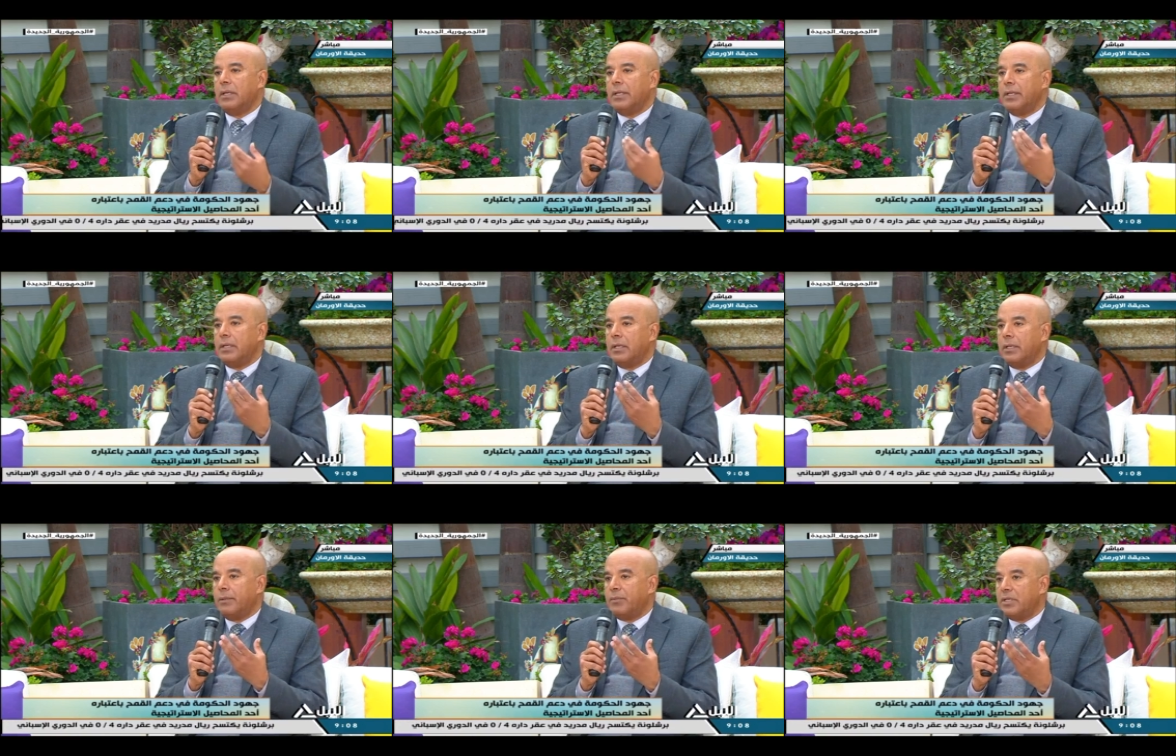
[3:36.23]

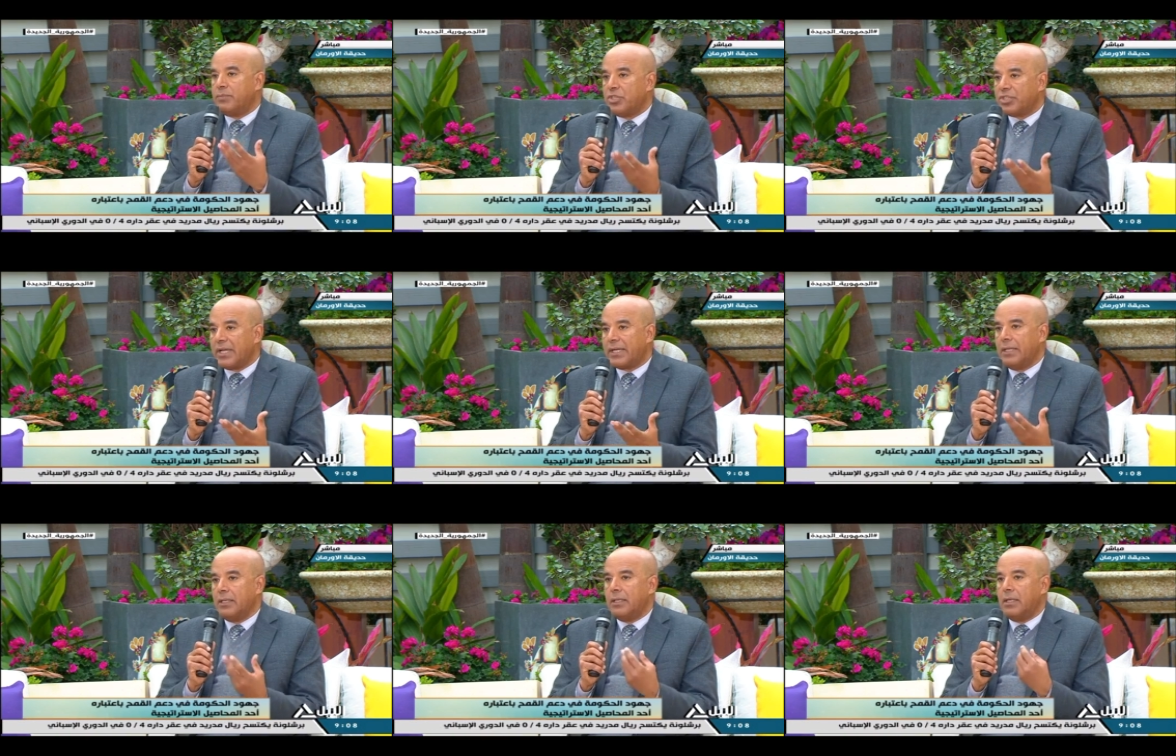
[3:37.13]
آه،
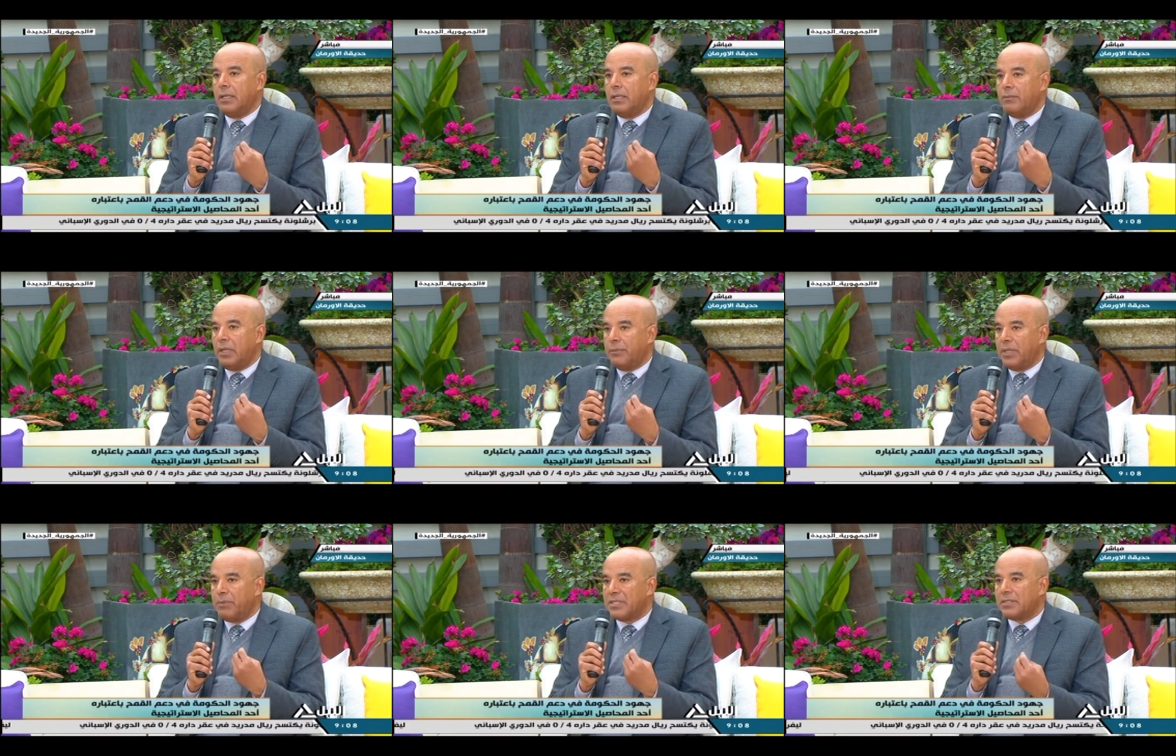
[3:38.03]
بيشكل آه،
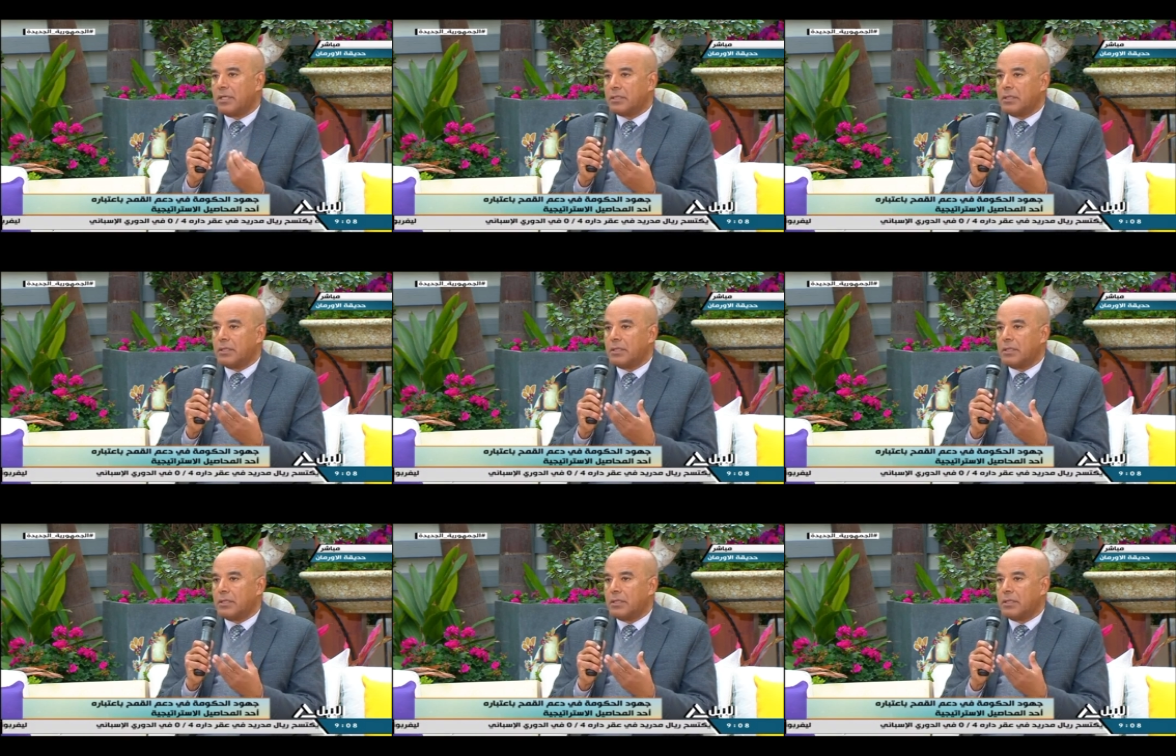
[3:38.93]
مصدر